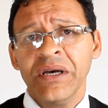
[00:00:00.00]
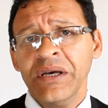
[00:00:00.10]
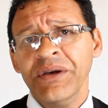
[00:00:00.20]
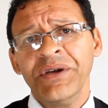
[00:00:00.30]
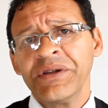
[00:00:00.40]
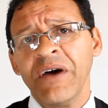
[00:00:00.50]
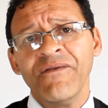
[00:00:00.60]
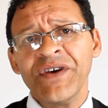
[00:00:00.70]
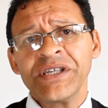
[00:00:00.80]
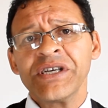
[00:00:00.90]
E
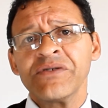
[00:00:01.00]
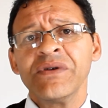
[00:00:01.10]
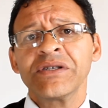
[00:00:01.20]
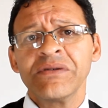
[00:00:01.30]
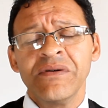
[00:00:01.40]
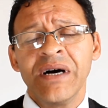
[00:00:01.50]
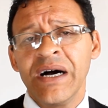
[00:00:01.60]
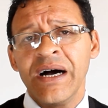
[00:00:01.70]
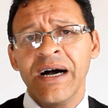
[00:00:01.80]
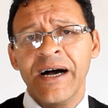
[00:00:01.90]
talvez seja uma,
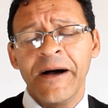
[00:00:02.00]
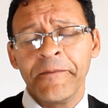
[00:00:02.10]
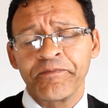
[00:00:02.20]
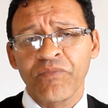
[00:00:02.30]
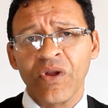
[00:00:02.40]
uma